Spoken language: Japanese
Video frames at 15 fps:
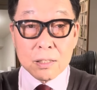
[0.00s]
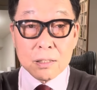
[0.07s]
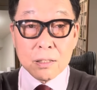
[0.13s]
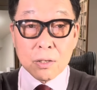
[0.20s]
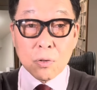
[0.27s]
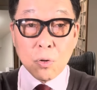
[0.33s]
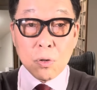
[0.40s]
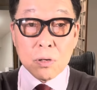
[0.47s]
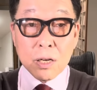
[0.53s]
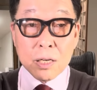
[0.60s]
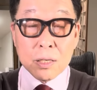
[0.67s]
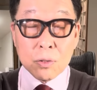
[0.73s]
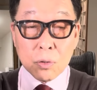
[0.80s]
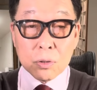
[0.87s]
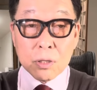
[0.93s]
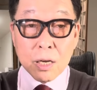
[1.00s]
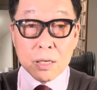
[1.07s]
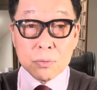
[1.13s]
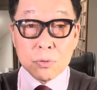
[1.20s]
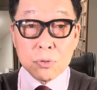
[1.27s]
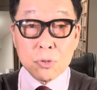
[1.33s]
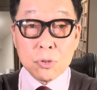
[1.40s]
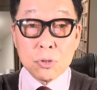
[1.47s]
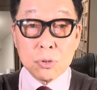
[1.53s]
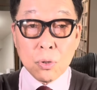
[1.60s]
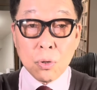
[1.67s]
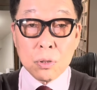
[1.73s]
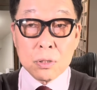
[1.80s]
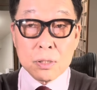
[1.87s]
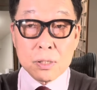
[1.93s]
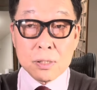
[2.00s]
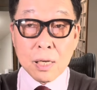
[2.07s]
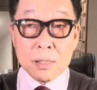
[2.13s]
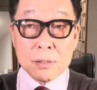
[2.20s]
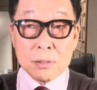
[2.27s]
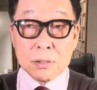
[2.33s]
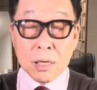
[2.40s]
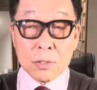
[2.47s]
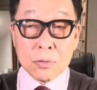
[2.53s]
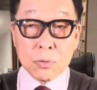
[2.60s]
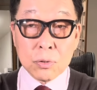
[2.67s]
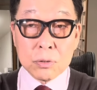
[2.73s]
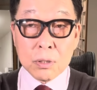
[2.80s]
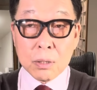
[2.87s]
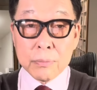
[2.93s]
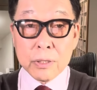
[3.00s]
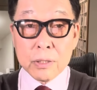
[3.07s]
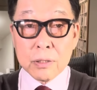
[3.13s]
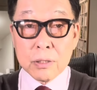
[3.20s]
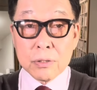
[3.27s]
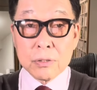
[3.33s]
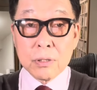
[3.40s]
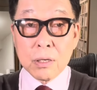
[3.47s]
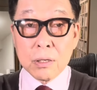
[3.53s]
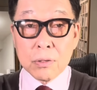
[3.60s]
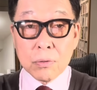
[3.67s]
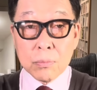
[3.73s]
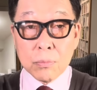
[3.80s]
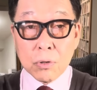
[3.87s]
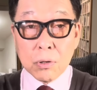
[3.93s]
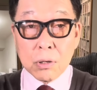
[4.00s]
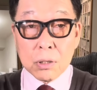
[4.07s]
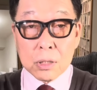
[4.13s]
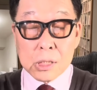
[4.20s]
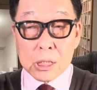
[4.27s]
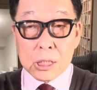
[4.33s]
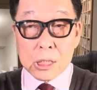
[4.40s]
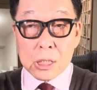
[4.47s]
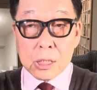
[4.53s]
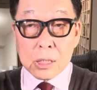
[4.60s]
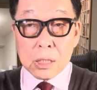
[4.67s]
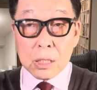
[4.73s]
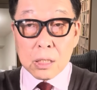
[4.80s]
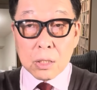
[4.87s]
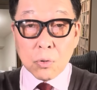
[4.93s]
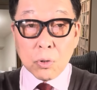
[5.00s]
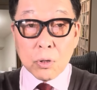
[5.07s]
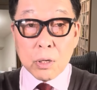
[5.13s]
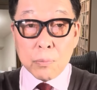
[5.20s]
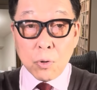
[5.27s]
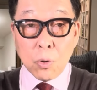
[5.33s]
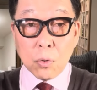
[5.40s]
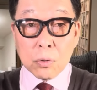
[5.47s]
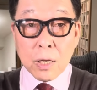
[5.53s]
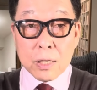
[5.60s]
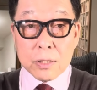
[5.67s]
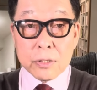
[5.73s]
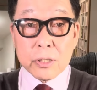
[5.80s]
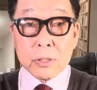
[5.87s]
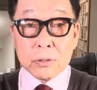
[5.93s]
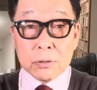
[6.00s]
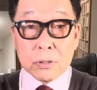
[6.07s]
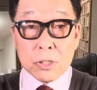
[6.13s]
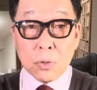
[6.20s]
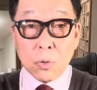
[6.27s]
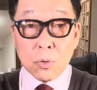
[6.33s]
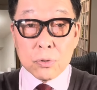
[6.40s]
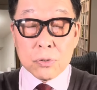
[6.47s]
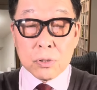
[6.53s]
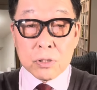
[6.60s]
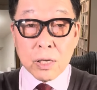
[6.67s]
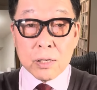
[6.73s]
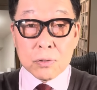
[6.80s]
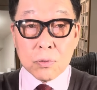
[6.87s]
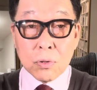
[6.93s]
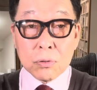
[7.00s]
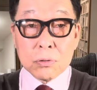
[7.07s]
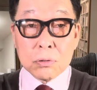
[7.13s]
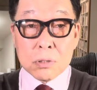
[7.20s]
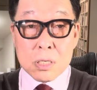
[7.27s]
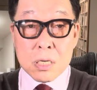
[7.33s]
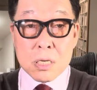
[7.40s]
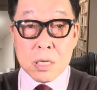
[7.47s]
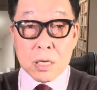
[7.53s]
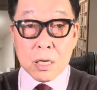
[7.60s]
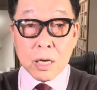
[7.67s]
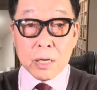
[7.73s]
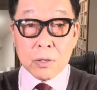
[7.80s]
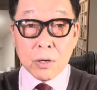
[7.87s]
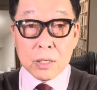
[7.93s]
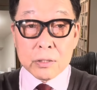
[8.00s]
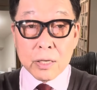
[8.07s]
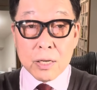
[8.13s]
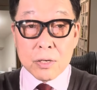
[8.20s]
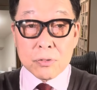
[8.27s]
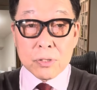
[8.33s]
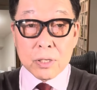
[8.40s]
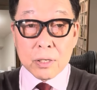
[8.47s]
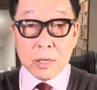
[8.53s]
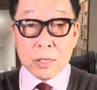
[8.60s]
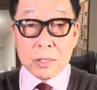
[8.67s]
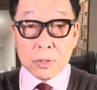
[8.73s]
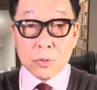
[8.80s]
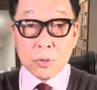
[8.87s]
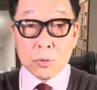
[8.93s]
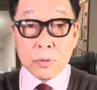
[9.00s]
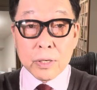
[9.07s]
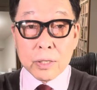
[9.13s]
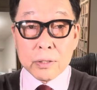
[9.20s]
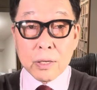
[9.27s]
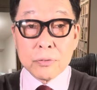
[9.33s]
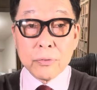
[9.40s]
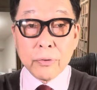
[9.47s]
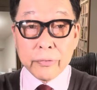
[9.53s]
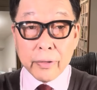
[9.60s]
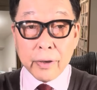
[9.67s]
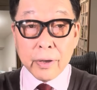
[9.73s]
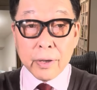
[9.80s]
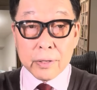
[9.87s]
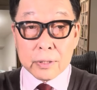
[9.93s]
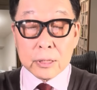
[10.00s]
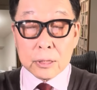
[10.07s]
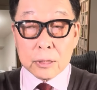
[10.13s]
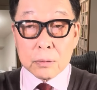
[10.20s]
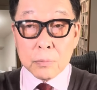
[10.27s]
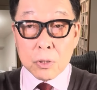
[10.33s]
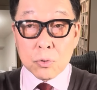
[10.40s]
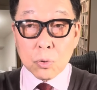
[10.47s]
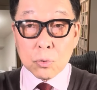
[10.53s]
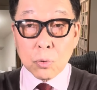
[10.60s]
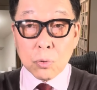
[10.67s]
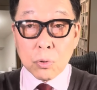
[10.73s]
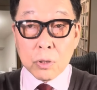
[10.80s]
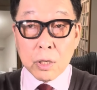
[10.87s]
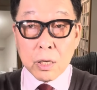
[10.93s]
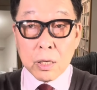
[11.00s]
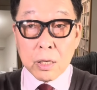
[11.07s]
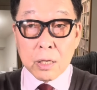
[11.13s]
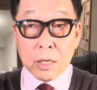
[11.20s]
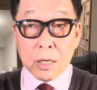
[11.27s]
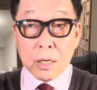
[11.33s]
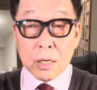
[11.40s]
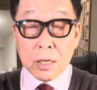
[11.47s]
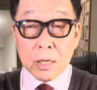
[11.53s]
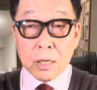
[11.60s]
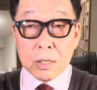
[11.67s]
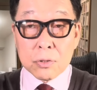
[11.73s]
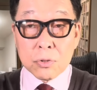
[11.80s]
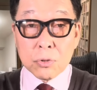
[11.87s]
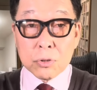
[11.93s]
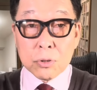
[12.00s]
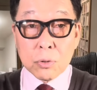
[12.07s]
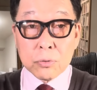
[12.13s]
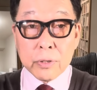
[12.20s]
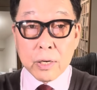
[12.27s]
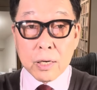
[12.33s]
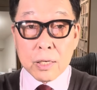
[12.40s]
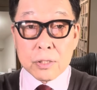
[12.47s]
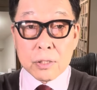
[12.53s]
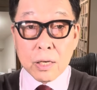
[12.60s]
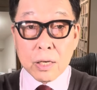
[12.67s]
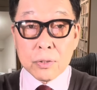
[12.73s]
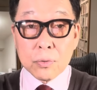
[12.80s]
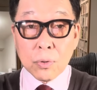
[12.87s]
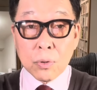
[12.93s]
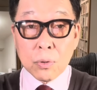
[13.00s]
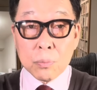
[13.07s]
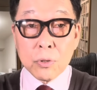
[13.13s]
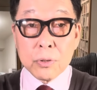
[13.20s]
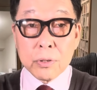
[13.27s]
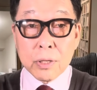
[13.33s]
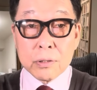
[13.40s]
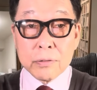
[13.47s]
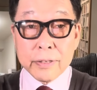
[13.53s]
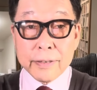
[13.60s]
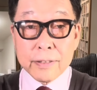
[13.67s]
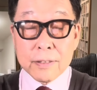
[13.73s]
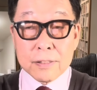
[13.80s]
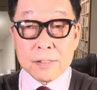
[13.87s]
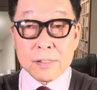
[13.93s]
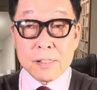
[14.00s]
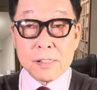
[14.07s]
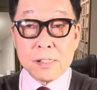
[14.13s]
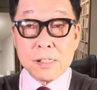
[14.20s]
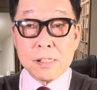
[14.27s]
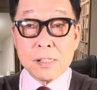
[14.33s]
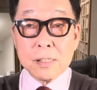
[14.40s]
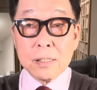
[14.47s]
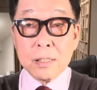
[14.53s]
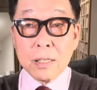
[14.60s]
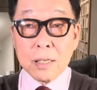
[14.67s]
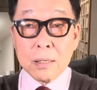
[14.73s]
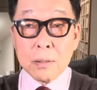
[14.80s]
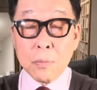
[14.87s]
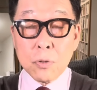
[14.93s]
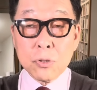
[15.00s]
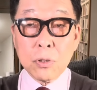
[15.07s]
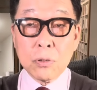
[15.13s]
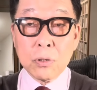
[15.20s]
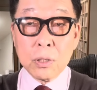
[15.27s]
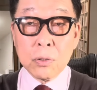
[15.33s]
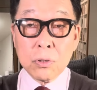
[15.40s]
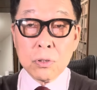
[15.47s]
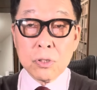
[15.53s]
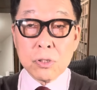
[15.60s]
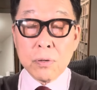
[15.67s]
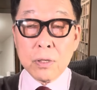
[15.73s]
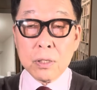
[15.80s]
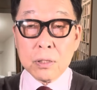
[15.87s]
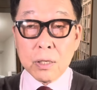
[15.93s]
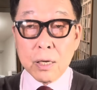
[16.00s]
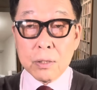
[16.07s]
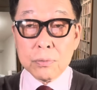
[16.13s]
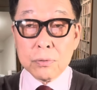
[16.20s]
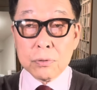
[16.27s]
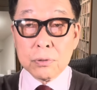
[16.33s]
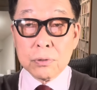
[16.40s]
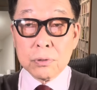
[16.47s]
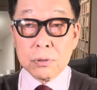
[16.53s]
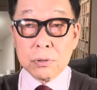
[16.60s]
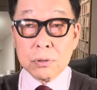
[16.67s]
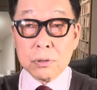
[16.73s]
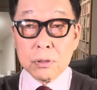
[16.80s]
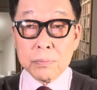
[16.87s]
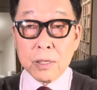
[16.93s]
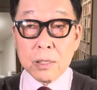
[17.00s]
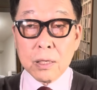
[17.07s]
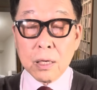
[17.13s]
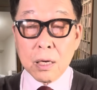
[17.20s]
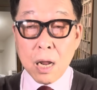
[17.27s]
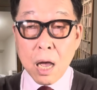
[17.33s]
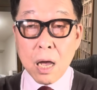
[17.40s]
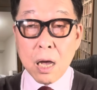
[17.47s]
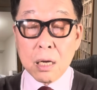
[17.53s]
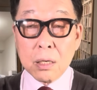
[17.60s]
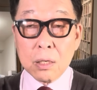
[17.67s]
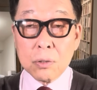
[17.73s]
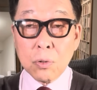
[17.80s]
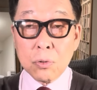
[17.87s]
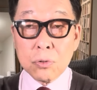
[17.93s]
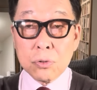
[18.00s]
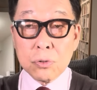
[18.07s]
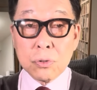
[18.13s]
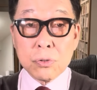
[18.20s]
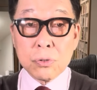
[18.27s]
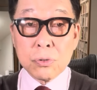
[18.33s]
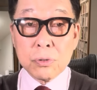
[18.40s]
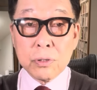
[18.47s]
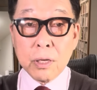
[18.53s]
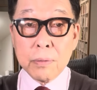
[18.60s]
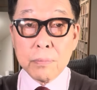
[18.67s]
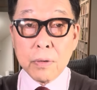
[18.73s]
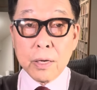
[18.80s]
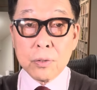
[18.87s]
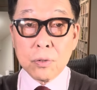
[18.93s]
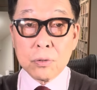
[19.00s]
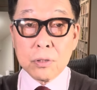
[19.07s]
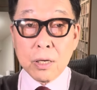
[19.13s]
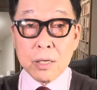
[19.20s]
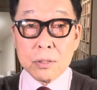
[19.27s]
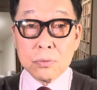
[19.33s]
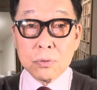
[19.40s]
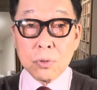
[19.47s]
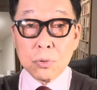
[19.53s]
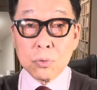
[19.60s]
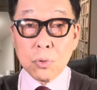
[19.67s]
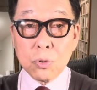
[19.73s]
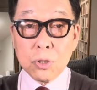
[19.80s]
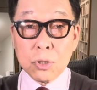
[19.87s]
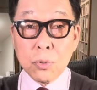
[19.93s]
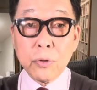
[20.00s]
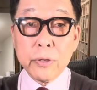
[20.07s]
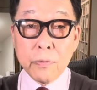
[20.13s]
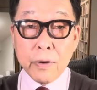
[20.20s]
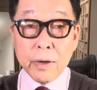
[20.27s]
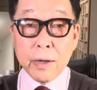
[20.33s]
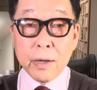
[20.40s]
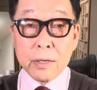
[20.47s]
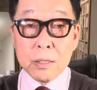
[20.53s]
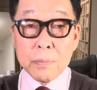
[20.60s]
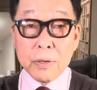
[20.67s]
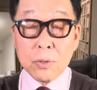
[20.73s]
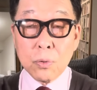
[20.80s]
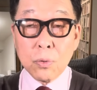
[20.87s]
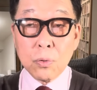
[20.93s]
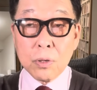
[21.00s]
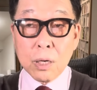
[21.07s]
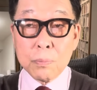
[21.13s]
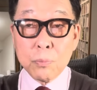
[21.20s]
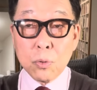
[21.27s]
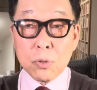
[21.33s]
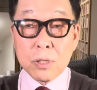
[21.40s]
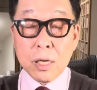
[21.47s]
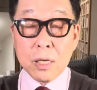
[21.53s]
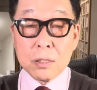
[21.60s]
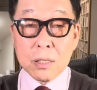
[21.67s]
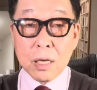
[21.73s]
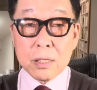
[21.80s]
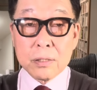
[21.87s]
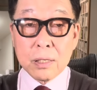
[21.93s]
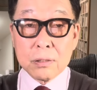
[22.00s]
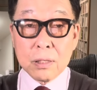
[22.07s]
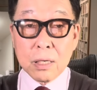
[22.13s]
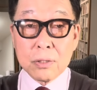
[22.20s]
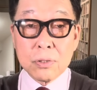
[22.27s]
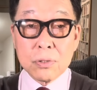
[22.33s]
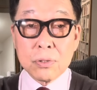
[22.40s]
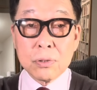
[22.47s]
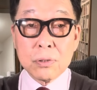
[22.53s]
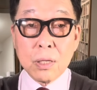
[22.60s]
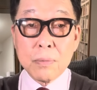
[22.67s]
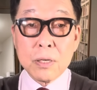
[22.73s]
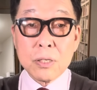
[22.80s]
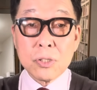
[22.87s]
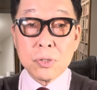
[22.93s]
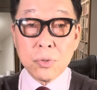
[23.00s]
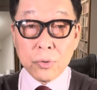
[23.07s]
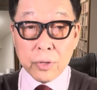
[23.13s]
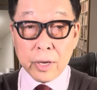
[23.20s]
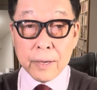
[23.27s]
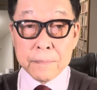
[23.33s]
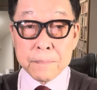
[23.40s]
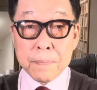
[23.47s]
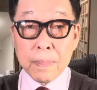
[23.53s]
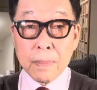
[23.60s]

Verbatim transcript: で、今回の台風10号、33という名前ですけれども、えこれも同じく日本全国に被害を与えるんじゃないかと言われてるので、まあ、ちょっとこれ、えー、注意を促したいと思ってるわけです。えー、もちろんあ伊勢湾台風、今から60数年前の台風の時よりは、今の方が防災対策が進んでますので、